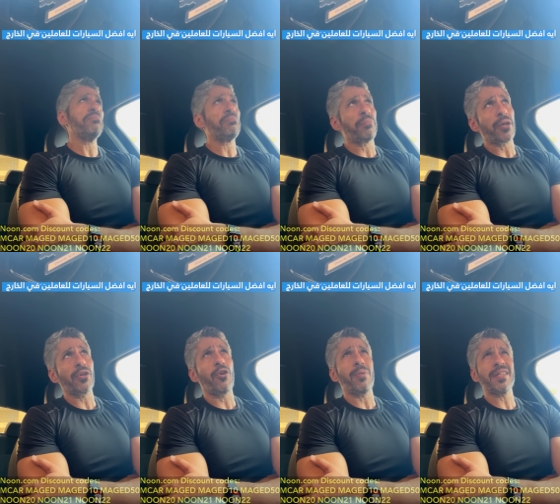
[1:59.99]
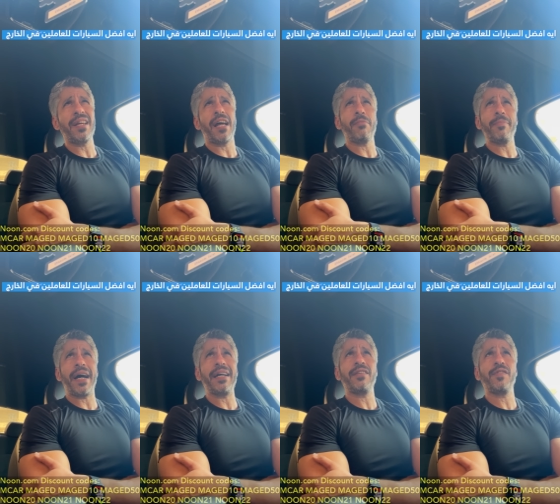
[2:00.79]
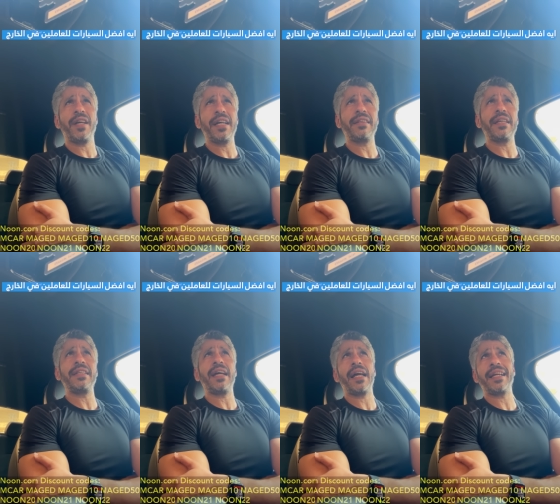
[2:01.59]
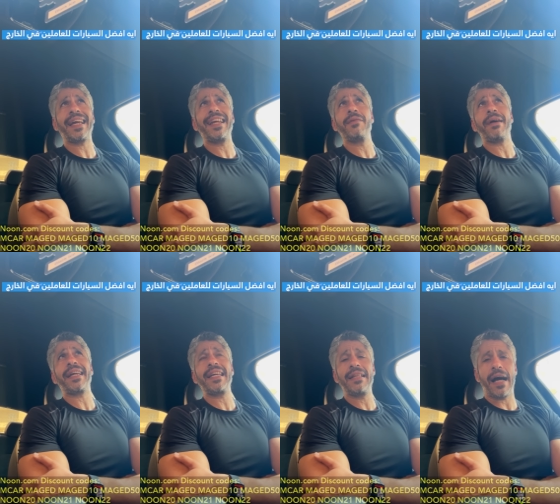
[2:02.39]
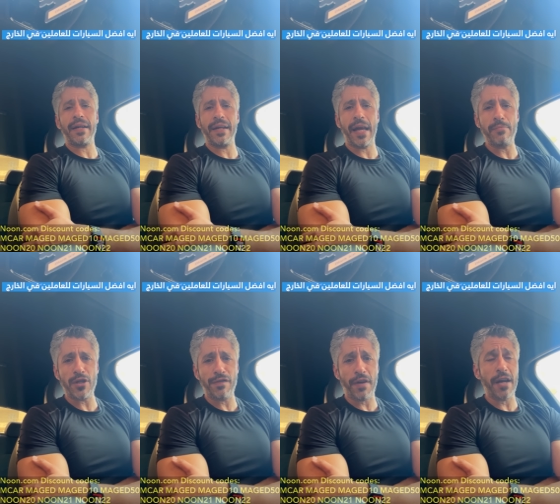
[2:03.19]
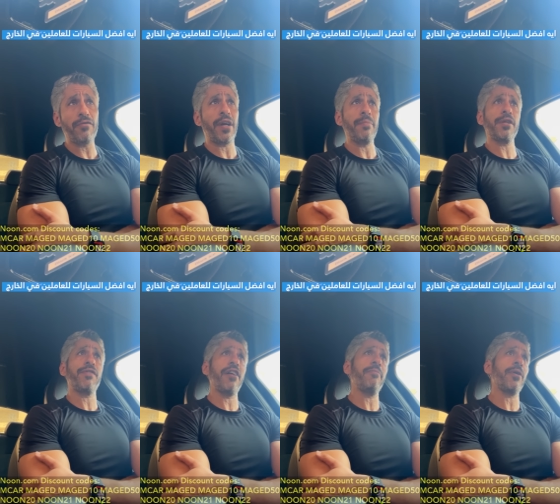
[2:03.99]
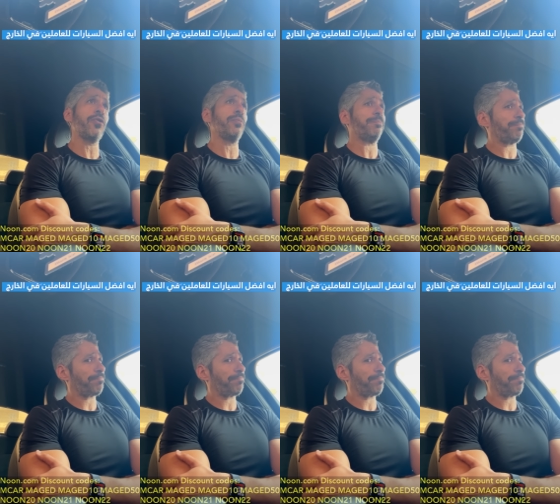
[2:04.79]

برضو لو بصينا على المبيعات في الحته دي هنتكلم اكيد عن الام جي 5 والام جي 5 برضو